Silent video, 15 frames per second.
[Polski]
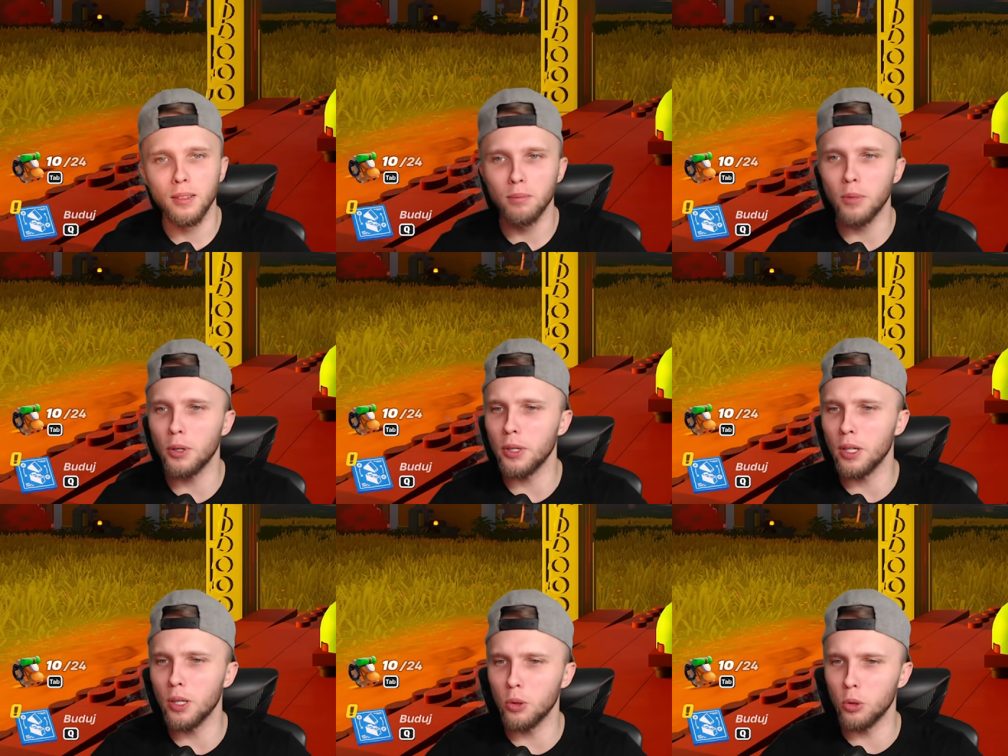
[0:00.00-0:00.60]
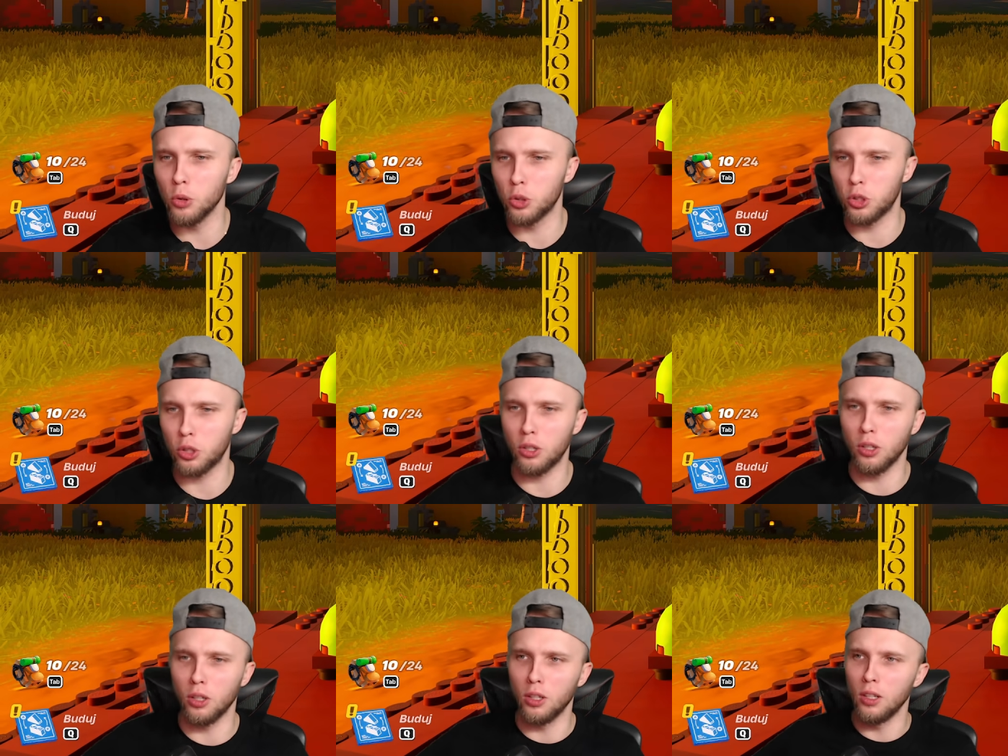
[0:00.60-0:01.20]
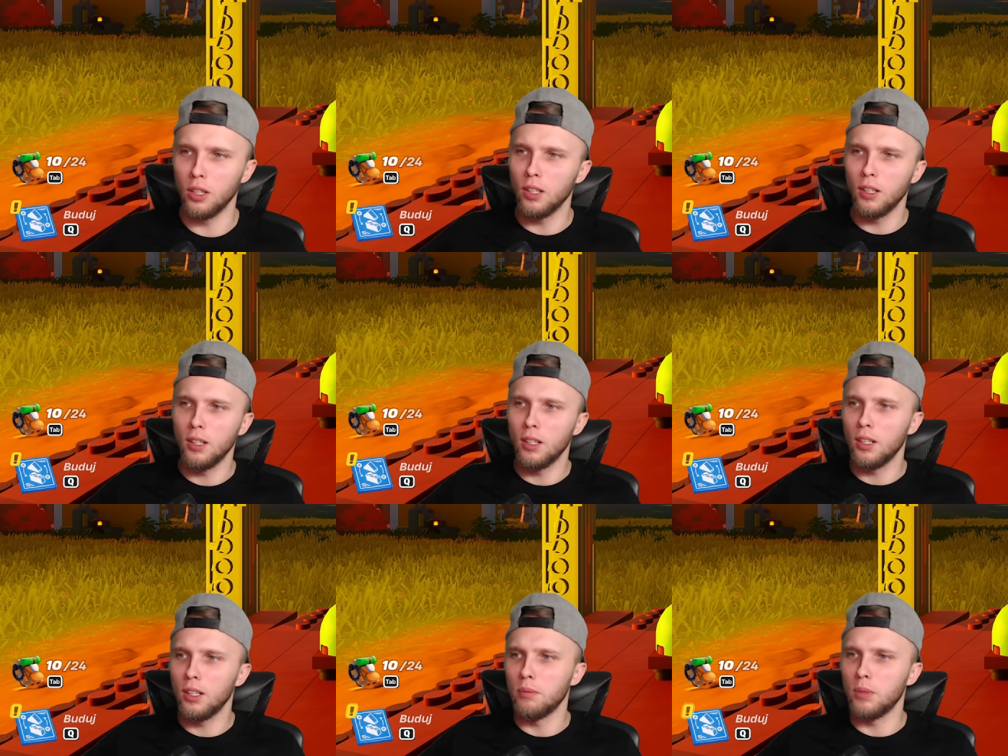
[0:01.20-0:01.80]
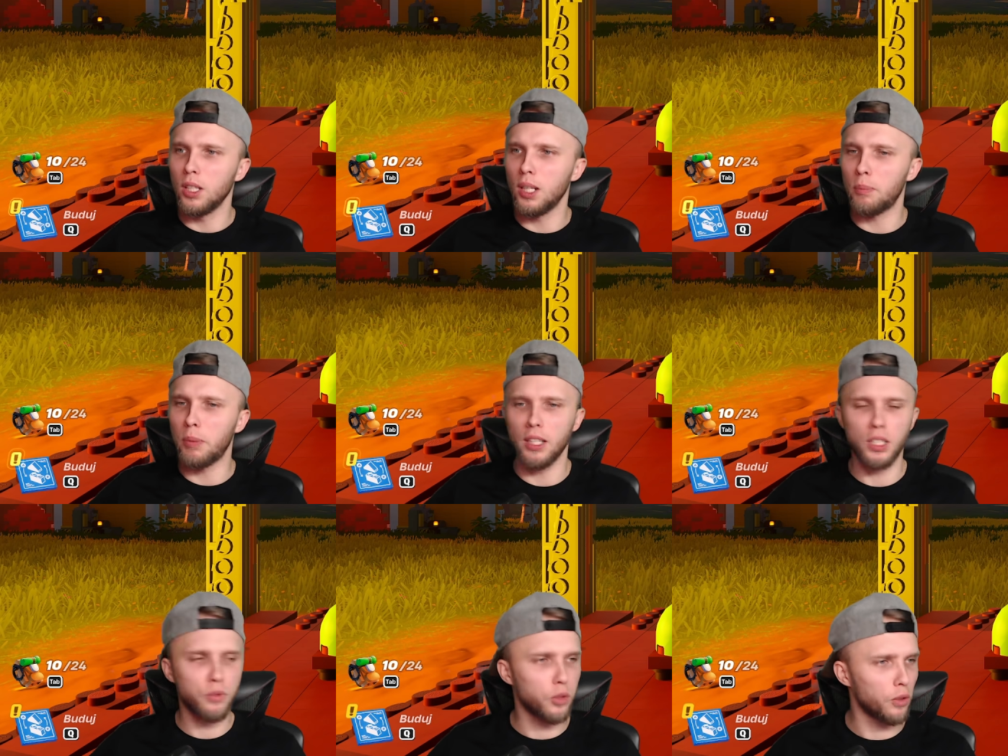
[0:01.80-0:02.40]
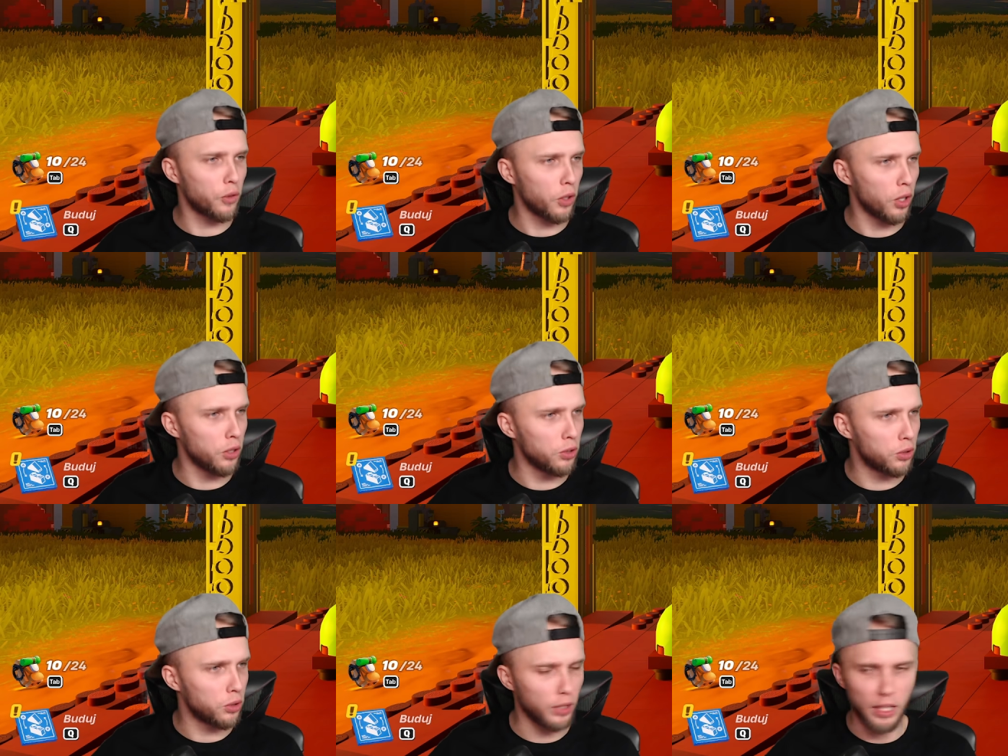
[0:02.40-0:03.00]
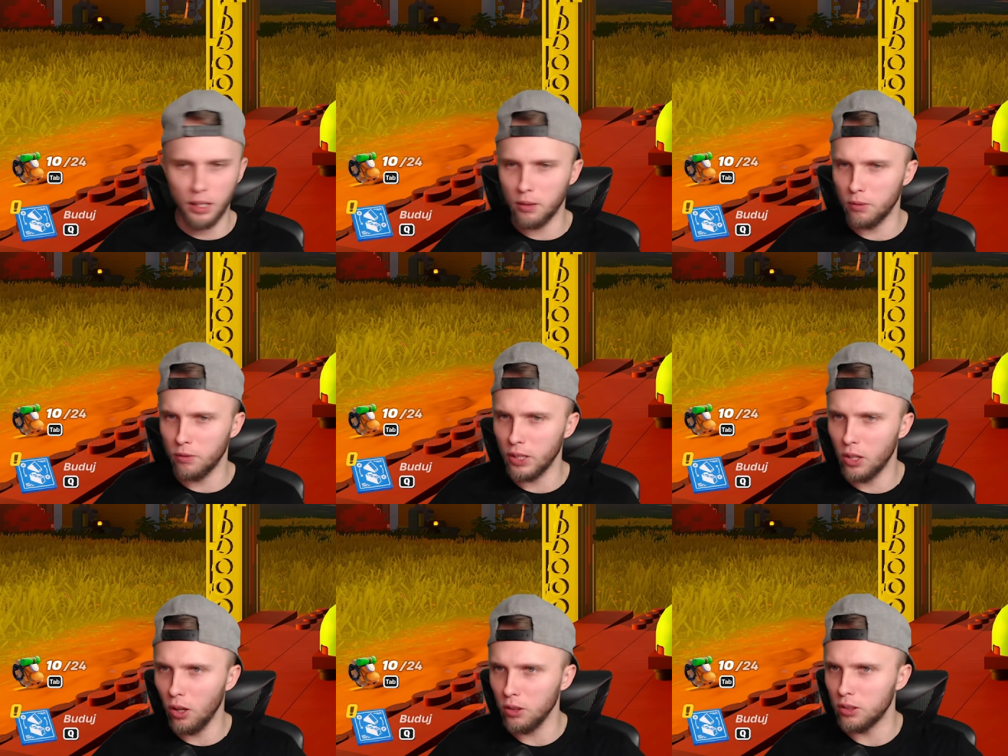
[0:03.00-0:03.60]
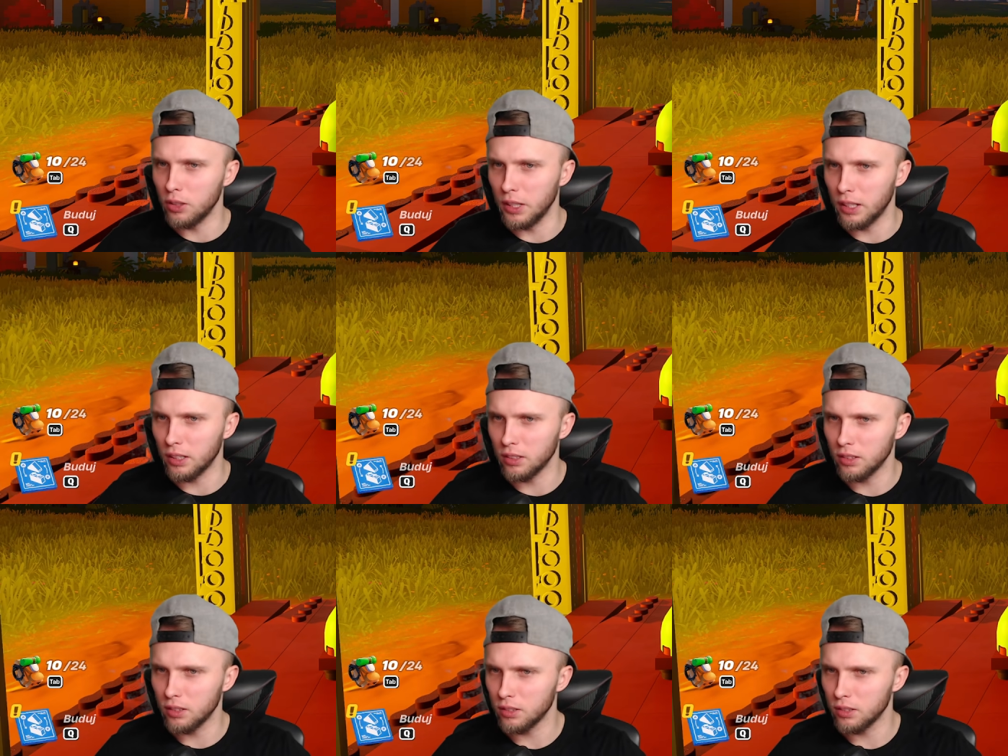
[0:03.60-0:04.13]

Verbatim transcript: Moje łóżko. Mylę państwo w końcu jak wygodnie.